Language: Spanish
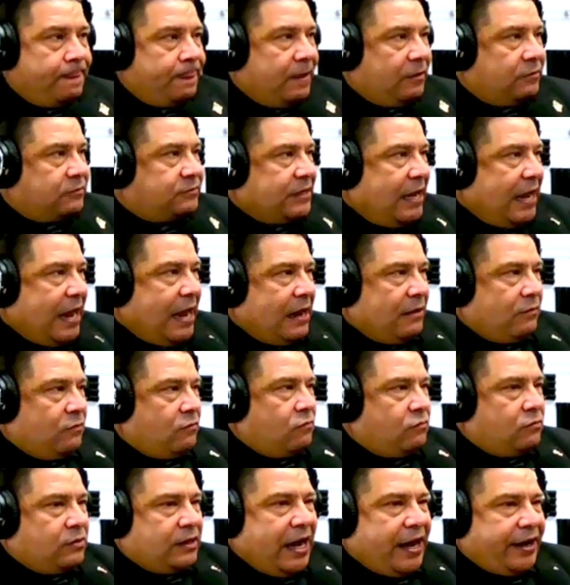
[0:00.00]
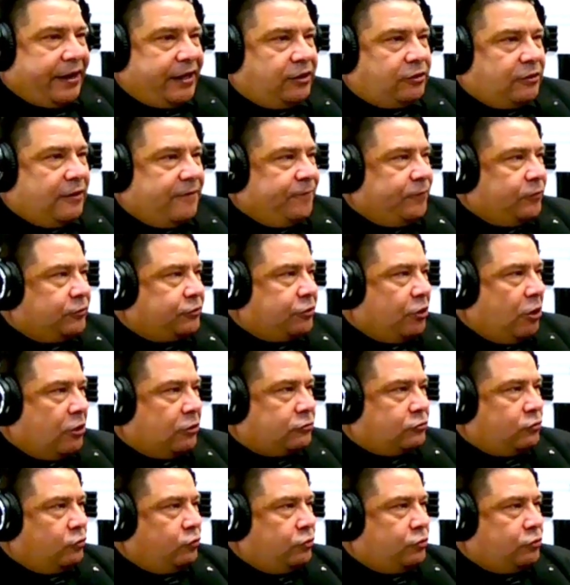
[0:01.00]
O sea, un carrito de food truck,
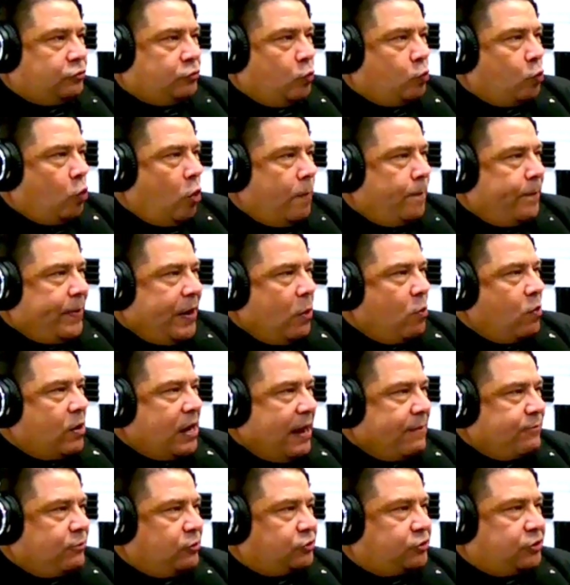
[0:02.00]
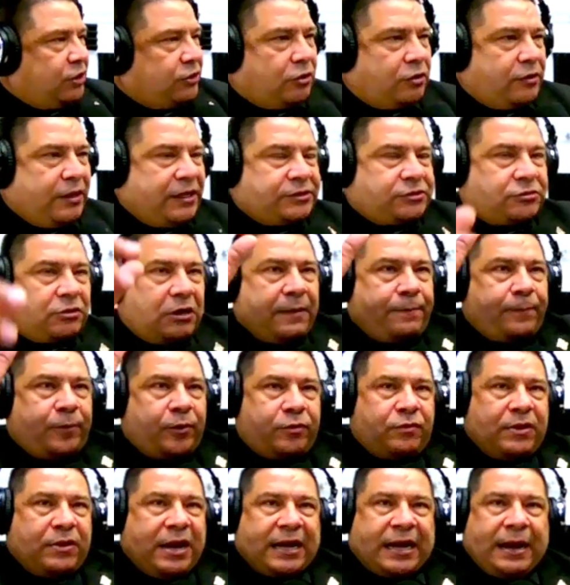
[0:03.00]
tú, tú compras un camioncito de eso, le pones
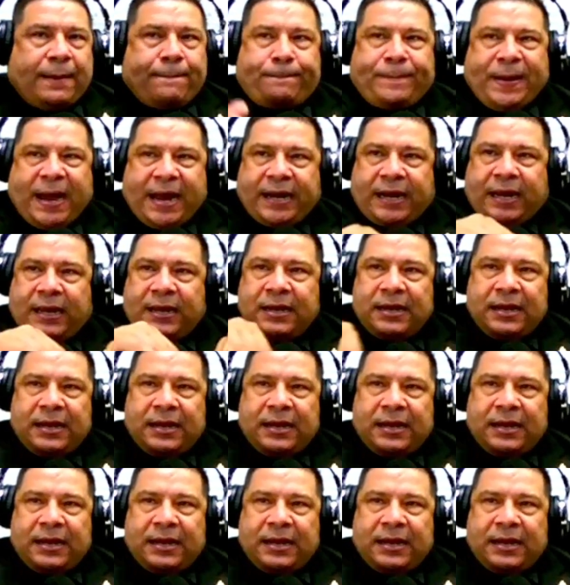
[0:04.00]
una campana,